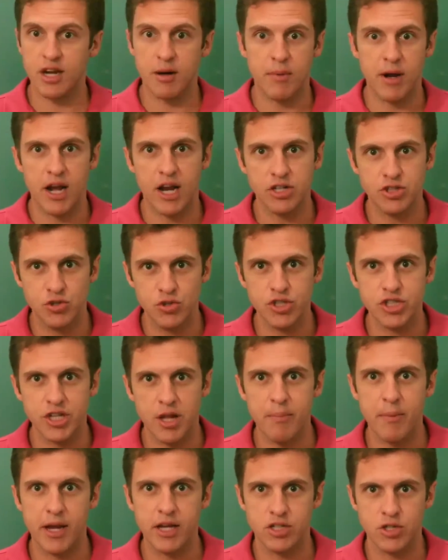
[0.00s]
trabalhar
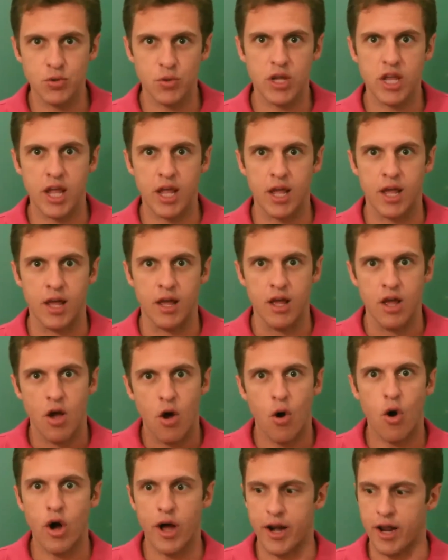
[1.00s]
justamente o quê?
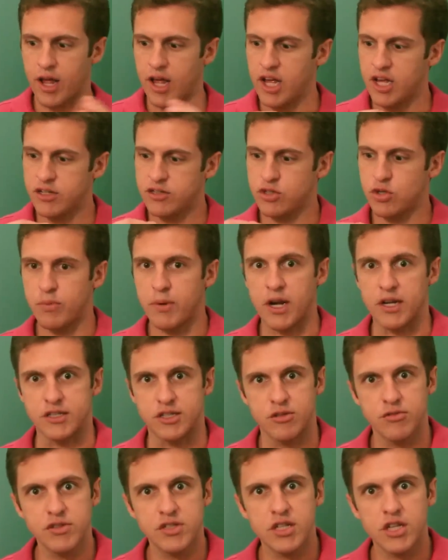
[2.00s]
Ora, se o
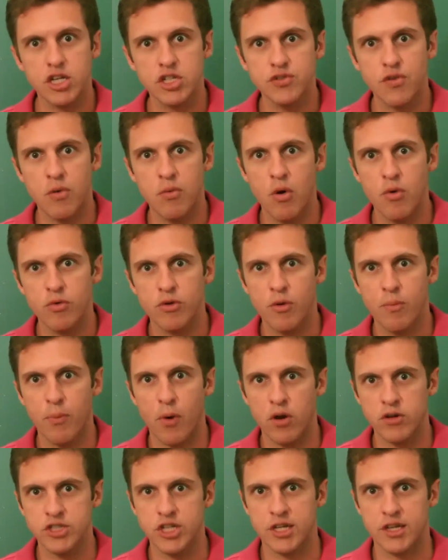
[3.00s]
Brasil se transformou em um
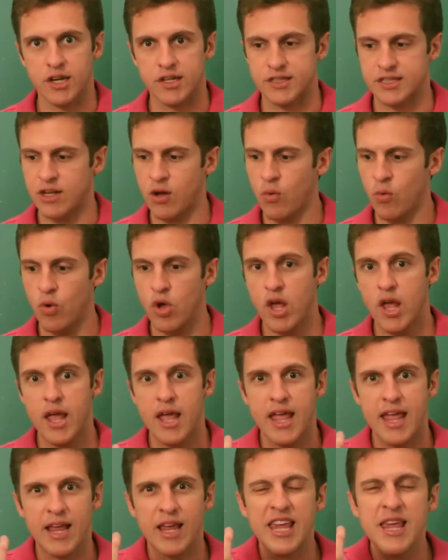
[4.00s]
polo de atração,
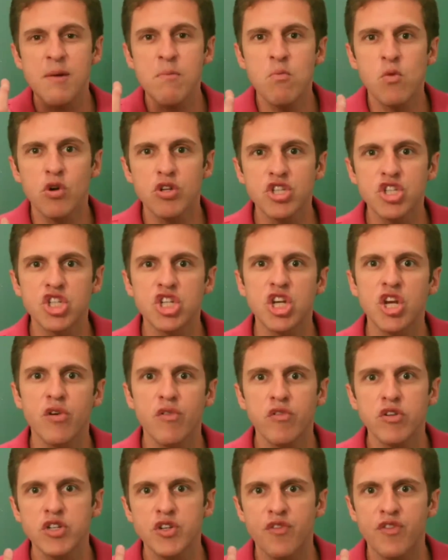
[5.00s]
que
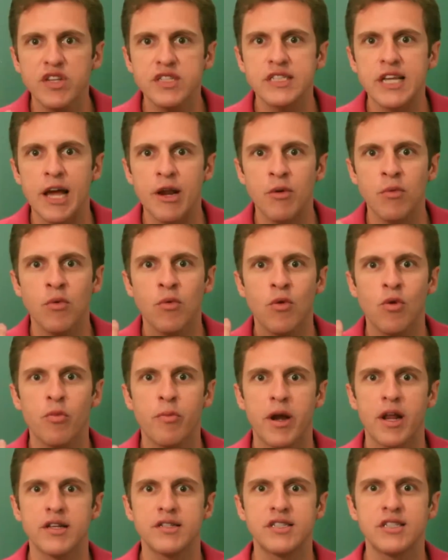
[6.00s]
motivos fizeram que o
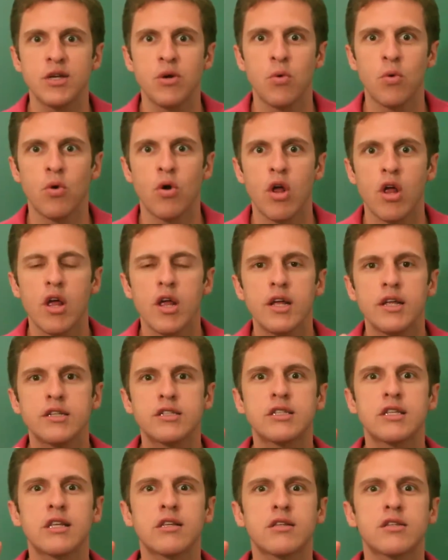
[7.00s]
Brasil
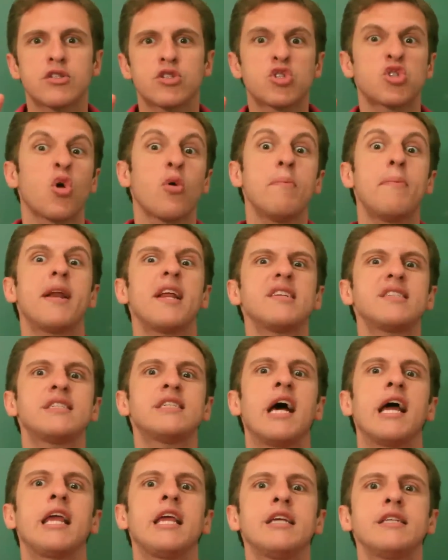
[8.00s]

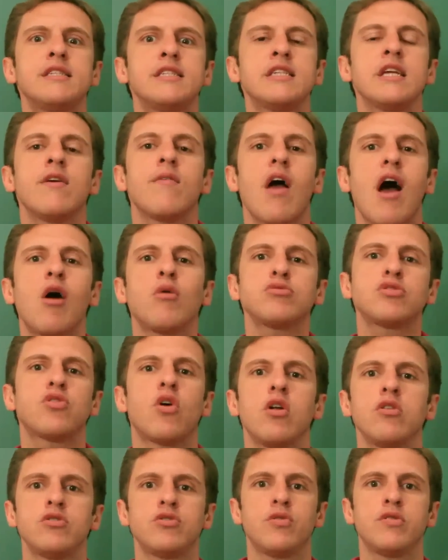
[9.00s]
sobressaísse aos
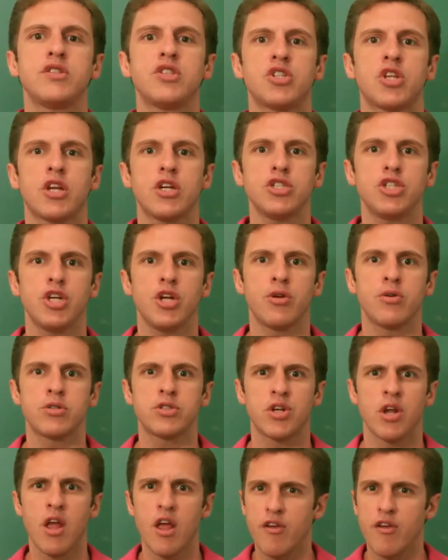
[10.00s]
olhos dos estrangeiros.